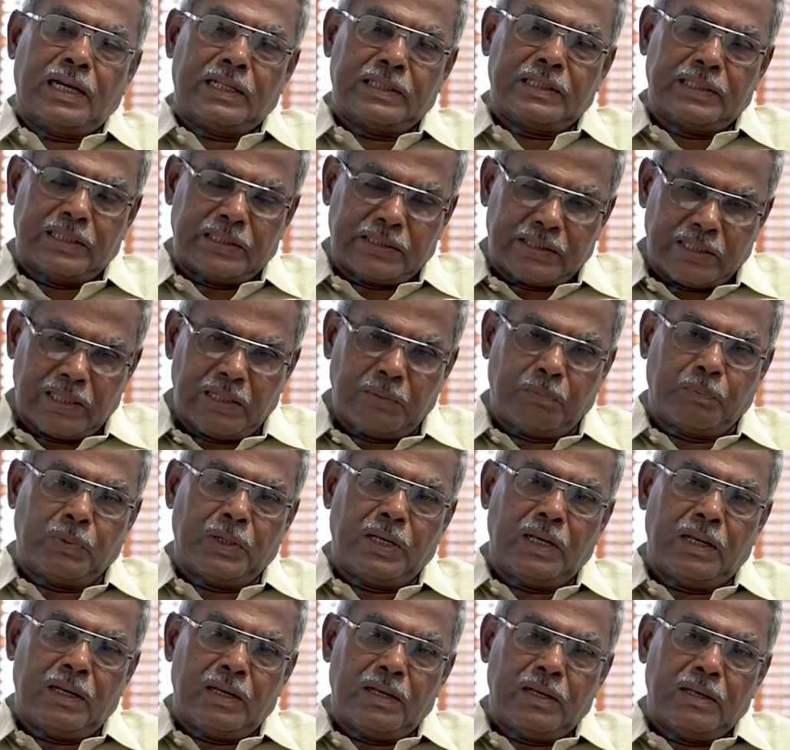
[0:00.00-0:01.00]
அந்த
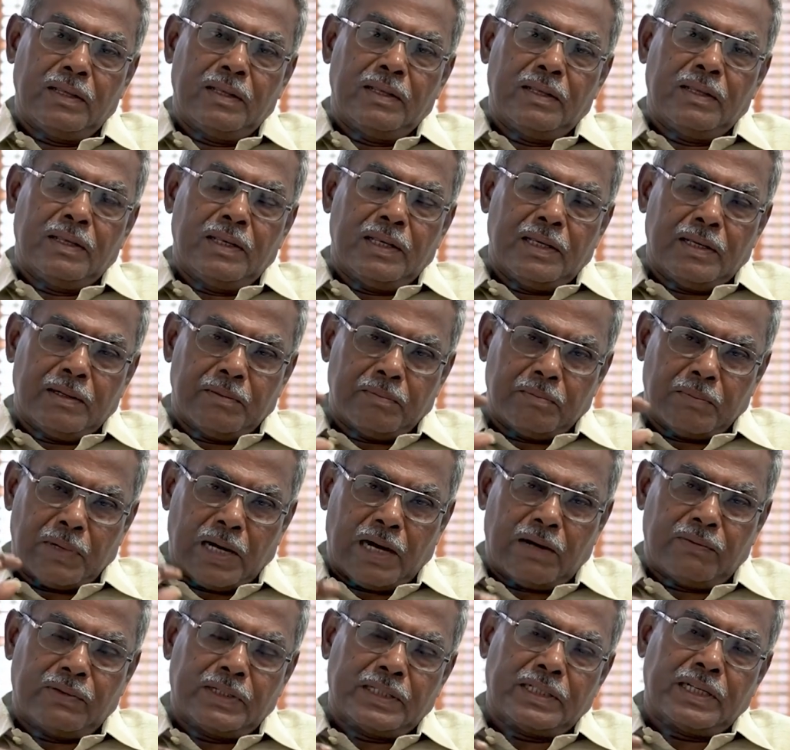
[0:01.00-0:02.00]
தீர்ப்பில்
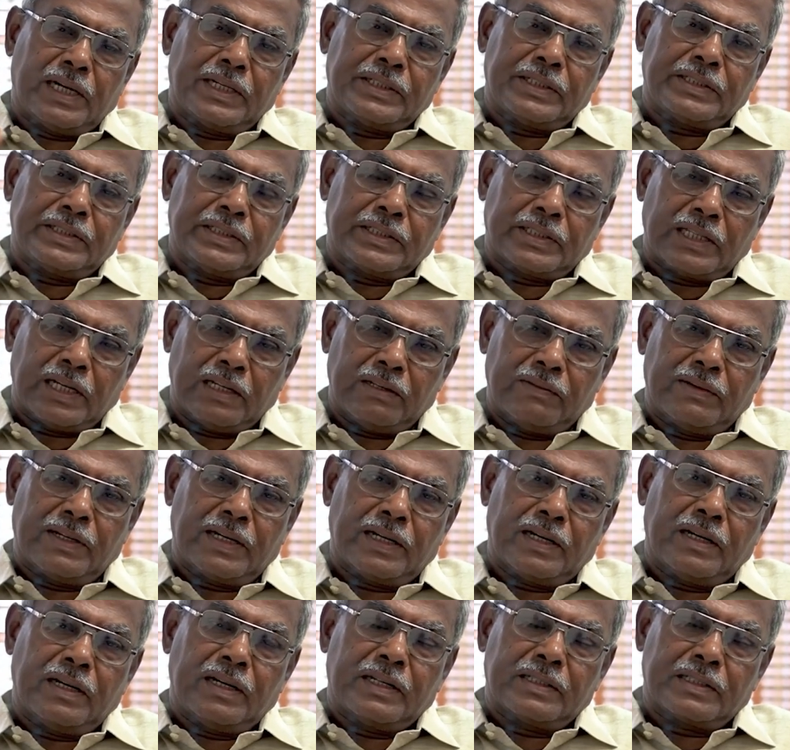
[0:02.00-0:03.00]
மாவட்ட
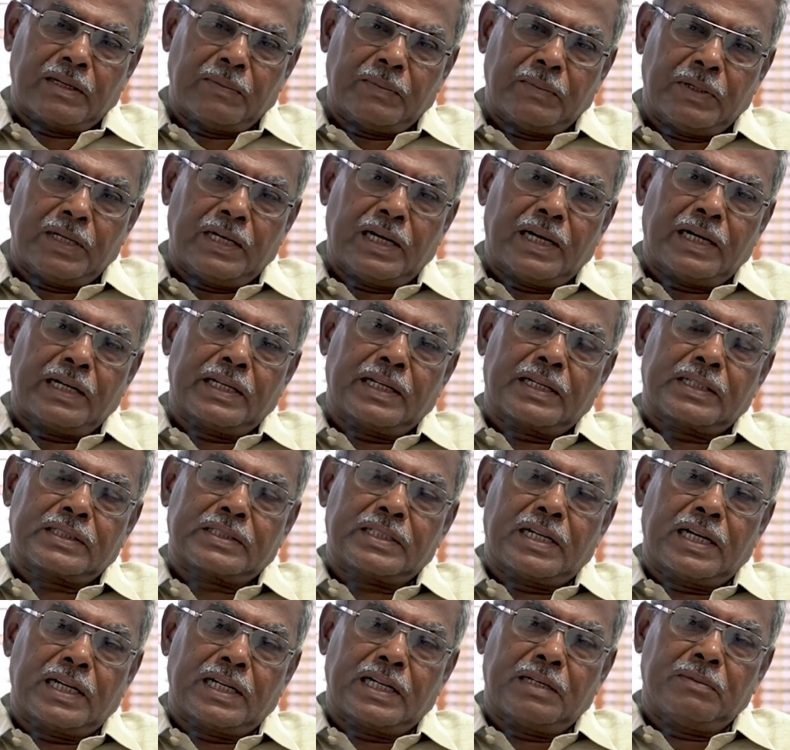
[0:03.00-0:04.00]
ஆட்சித்தலைவர் தமிழ்நாடு
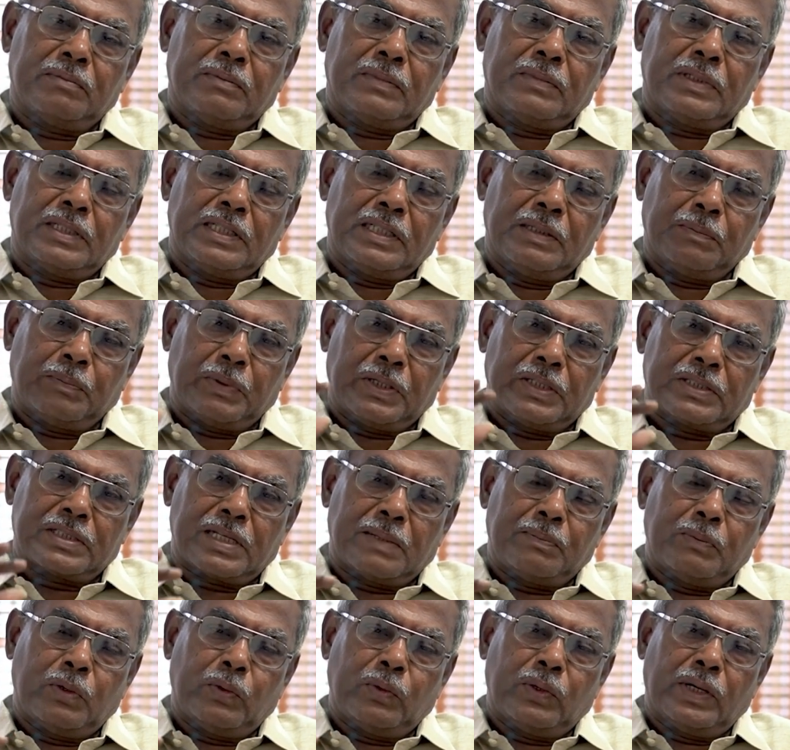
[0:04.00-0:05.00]
அரசாங்கம் இப்படி
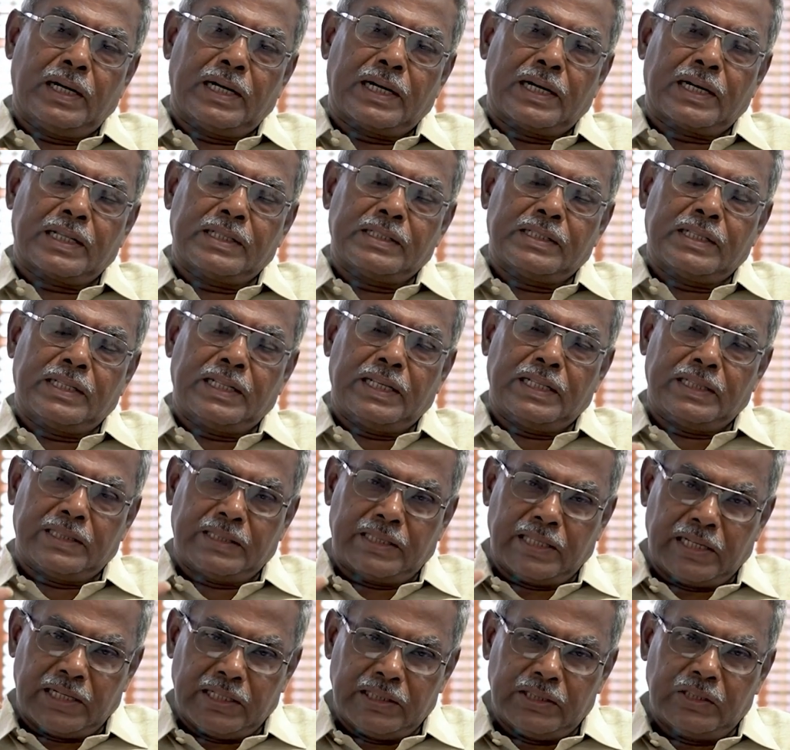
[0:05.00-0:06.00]
சம்பவங்கள் நடந்ததை
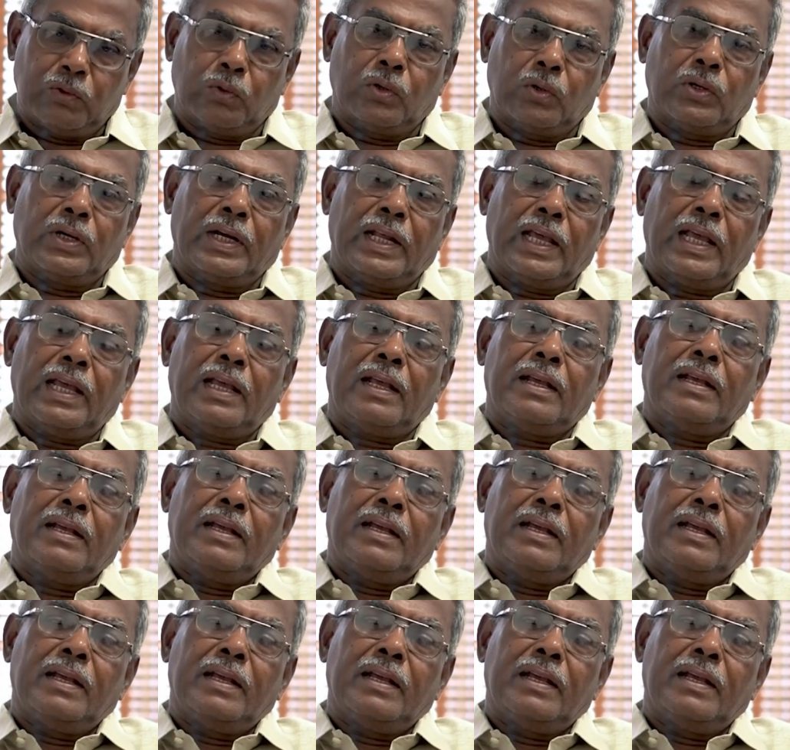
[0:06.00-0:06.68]
தெரிந்து கொண்டே